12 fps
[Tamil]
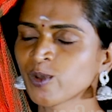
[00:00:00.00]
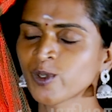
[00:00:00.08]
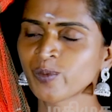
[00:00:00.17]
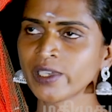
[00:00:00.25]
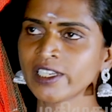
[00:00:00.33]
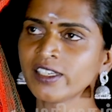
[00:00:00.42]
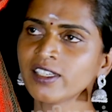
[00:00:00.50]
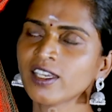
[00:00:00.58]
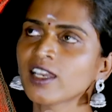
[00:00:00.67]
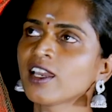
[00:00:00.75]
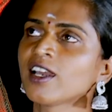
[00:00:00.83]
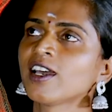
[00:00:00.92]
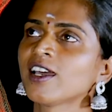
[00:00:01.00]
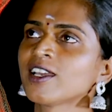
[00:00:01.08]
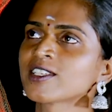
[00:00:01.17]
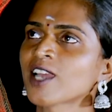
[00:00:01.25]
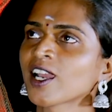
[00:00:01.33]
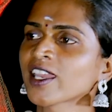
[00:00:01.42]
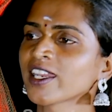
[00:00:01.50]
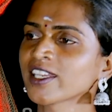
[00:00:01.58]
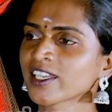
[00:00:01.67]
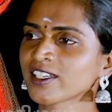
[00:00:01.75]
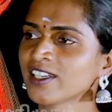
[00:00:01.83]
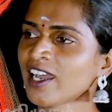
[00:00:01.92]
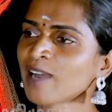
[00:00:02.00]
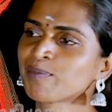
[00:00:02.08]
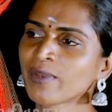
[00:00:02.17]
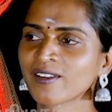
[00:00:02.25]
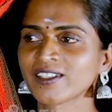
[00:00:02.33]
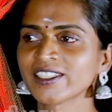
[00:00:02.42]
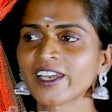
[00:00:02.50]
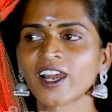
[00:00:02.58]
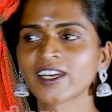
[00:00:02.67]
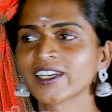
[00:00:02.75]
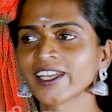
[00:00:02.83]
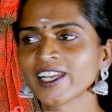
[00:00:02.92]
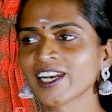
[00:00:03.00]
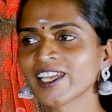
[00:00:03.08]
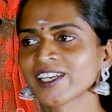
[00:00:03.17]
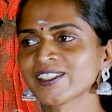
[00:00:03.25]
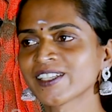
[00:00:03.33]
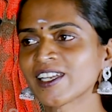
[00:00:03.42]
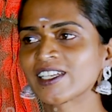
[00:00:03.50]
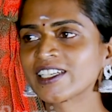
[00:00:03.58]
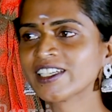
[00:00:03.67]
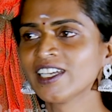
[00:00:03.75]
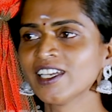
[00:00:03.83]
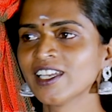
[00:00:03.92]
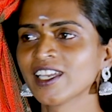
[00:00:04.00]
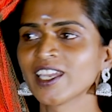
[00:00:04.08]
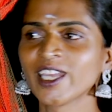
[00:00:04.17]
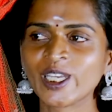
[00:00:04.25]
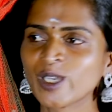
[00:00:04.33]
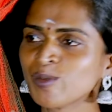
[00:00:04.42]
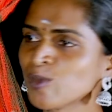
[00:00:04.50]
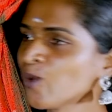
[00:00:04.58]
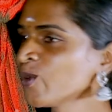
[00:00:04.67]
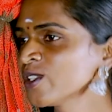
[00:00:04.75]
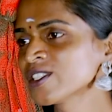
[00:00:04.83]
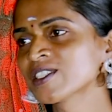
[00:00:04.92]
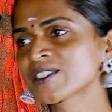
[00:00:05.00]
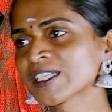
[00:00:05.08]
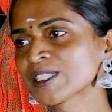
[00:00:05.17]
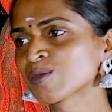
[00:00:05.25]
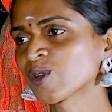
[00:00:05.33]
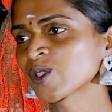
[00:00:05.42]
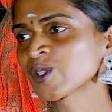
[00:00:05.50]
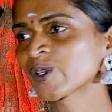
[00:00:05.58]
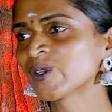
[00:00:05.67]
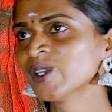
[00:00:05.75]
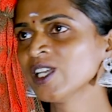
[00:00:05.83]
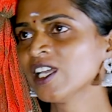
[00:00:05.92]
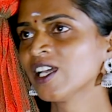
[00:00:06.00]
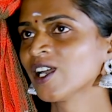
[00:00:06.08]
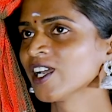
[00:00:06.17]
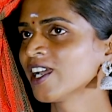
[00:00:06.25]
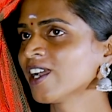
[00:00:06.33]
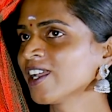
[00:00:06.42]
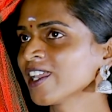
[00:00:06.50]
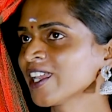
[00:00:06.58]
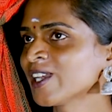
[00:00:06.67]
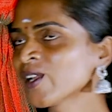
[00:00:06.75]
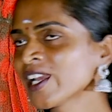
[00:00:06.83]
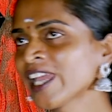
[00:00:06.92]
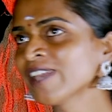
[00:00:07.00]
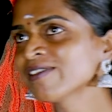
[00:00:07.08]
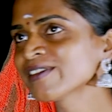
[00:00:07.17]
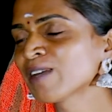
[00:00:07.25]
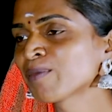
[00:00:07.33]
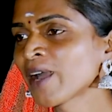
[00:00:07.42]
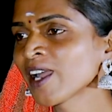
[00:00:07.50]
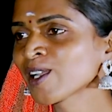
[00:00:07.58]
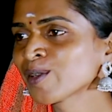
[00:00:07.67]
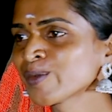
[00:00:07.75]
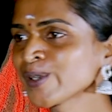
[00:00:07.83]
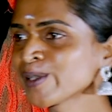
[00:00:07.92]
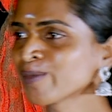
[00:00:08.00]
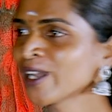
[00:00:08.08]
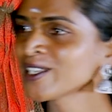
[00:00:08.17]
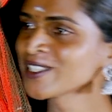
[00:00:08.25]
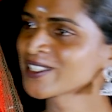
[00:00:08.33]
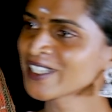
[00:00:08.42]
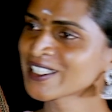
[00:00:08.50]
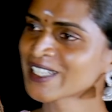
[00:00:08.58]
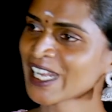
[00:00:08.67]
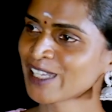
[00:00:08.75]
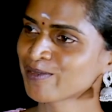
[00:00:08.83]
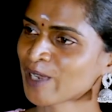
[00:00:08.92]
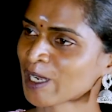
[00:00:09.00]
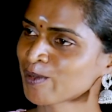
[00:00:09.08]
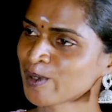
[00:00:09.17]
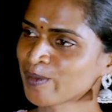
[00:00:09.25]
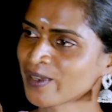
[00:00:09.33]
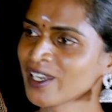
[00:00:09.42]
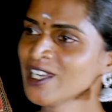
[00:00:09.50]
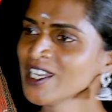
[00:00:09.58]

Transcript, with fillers: ஒரு பெரிய ஷாக் எனக்கு அப்பா வந்து ஹார்ட் அட்டாக்ல இறந்துட்டாங்க எனக்கு மூணு சிஸ்டர்ஸ் மொத்தம் எந்த லைஃப் நான் பார்க்க முடியுமா சிஸ்டர்ஸ் லைஃப் பார்க்க முடியுமா நீங்க